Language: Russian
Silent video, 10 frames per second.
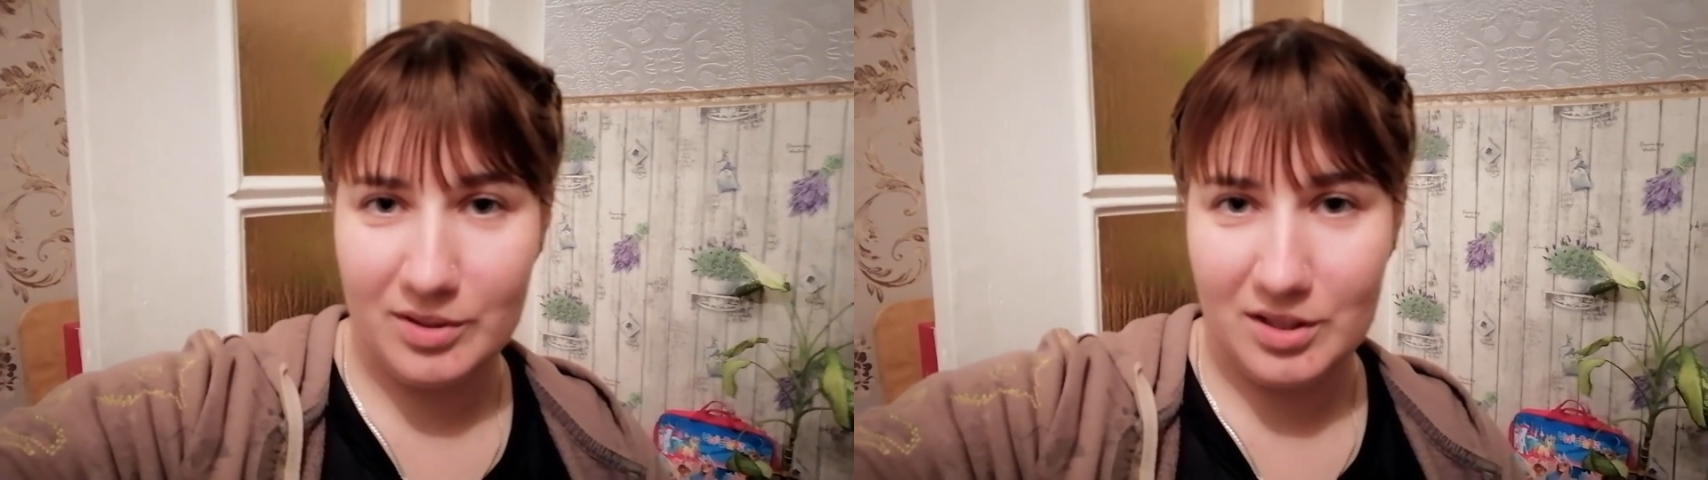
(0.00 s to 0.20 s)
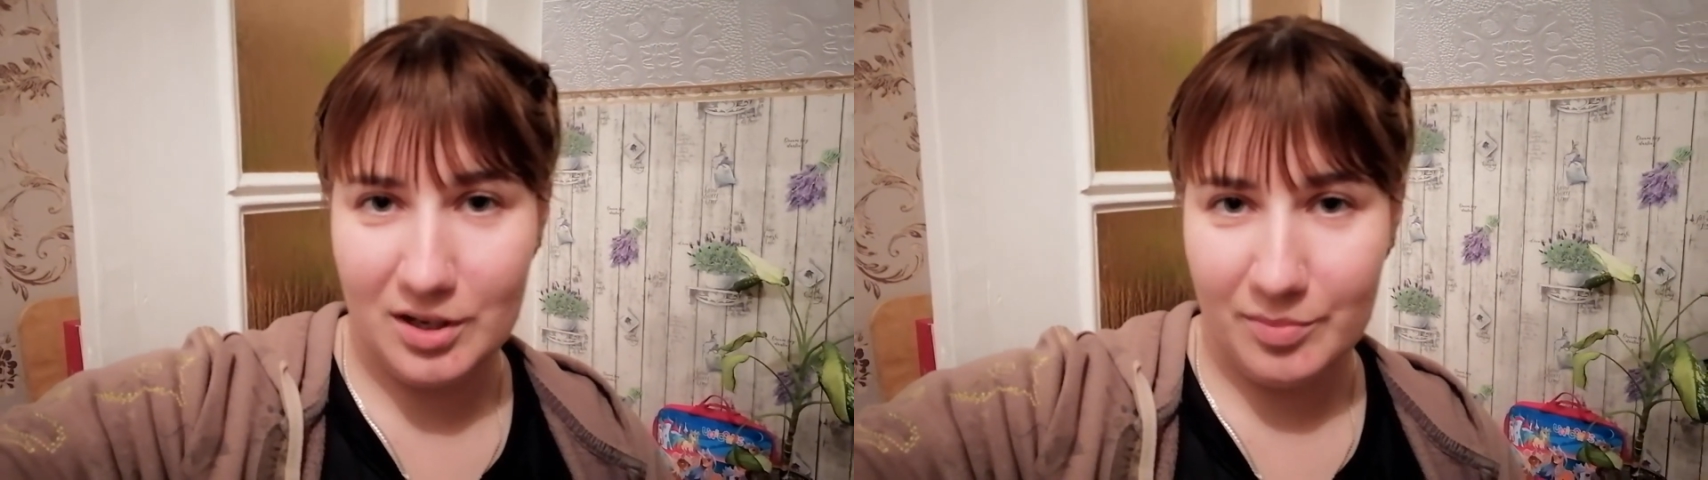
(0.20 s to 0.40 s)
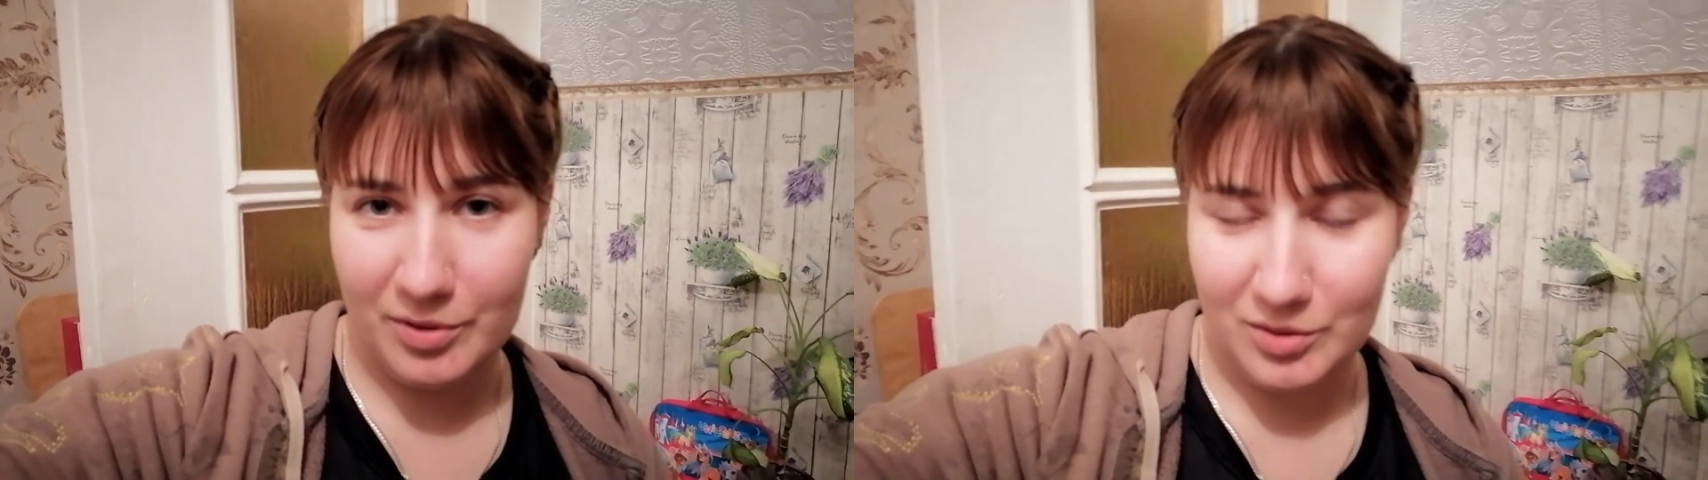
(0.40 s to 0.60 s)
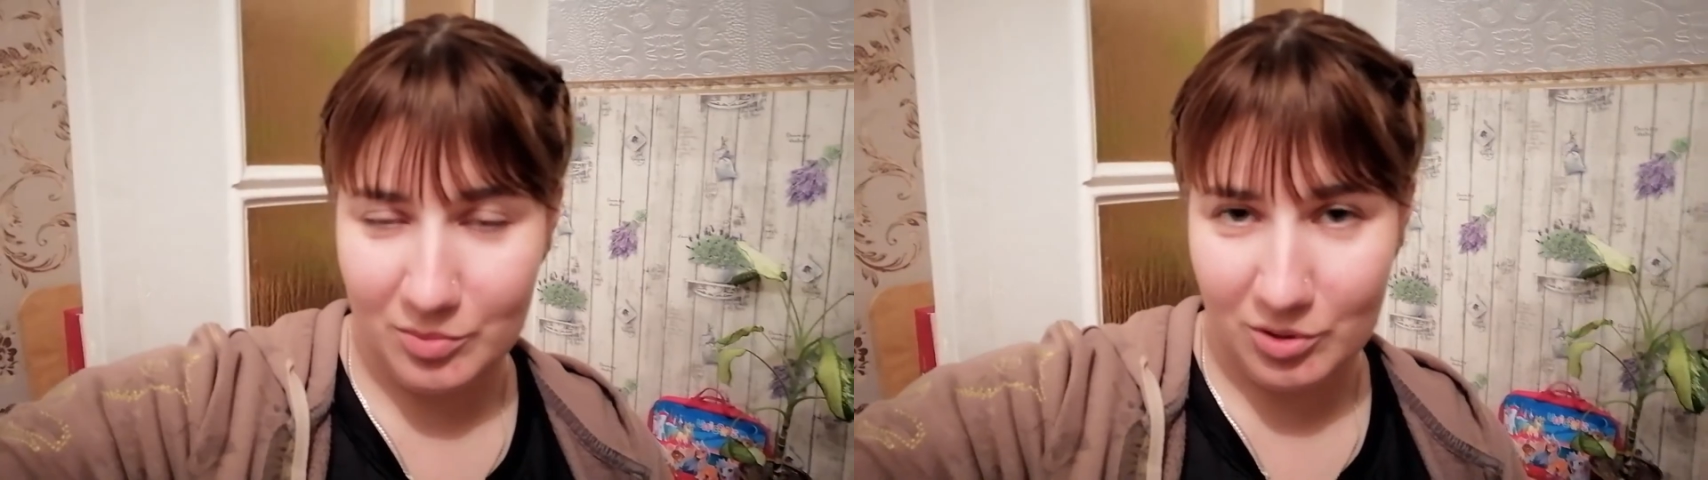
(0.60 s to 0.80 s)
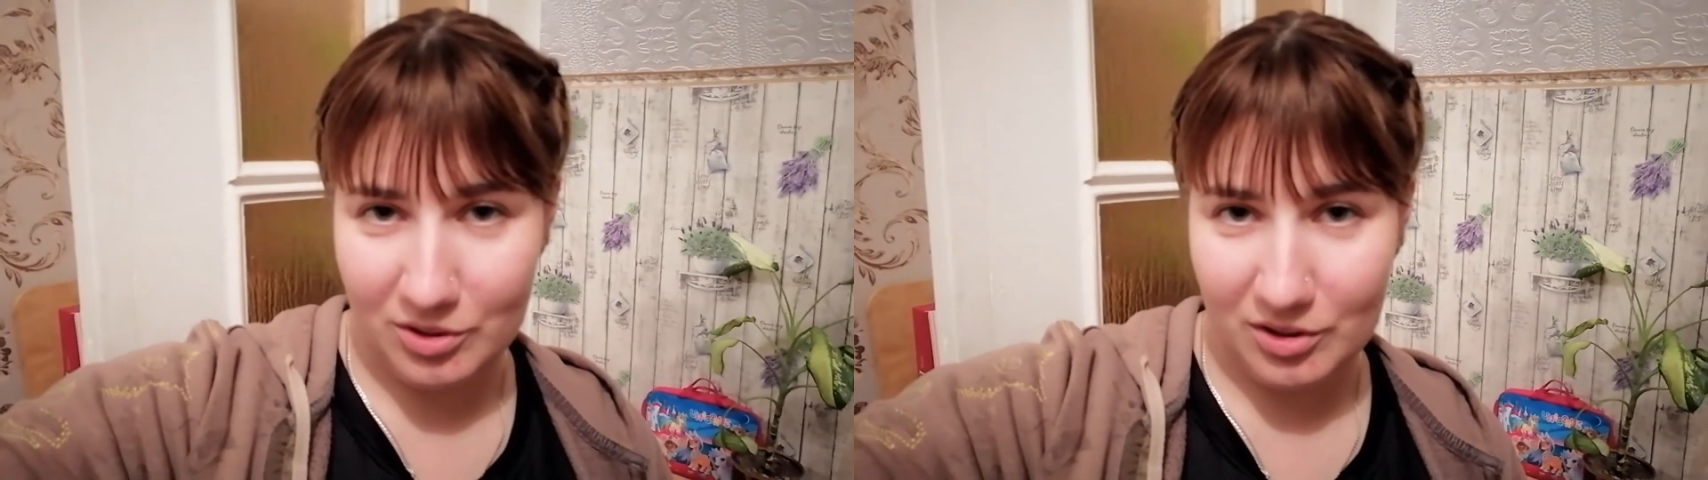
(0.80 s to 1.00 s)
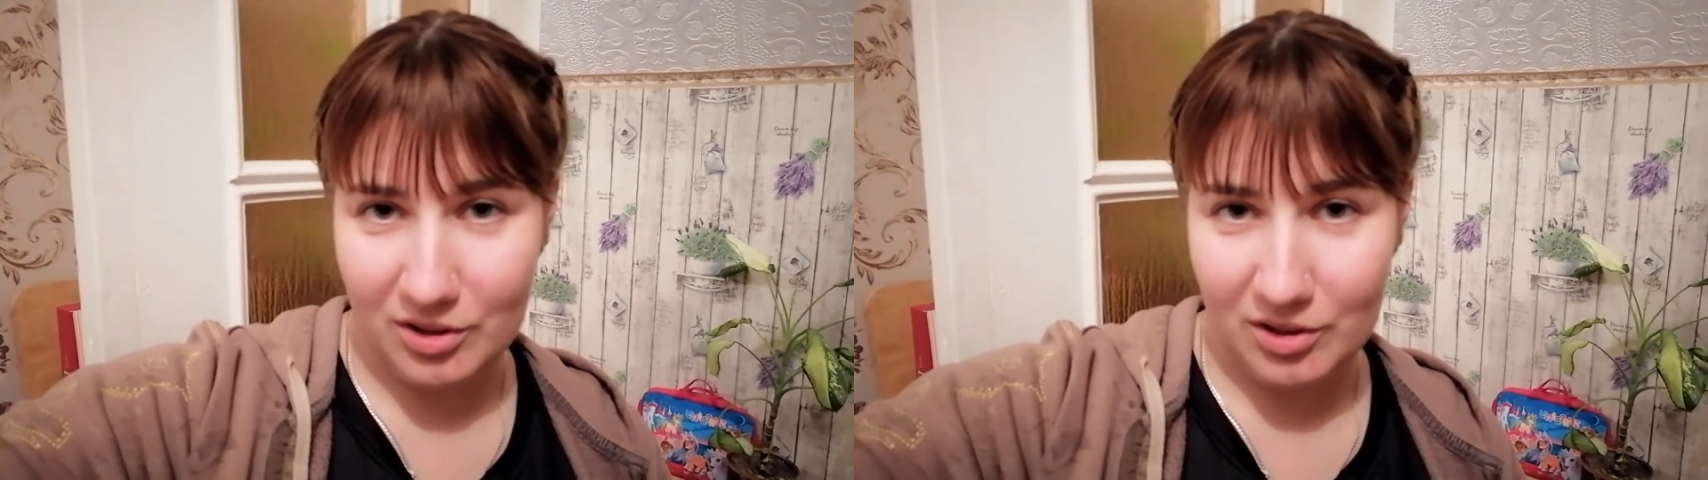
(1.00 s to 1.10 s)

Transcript: за просмотр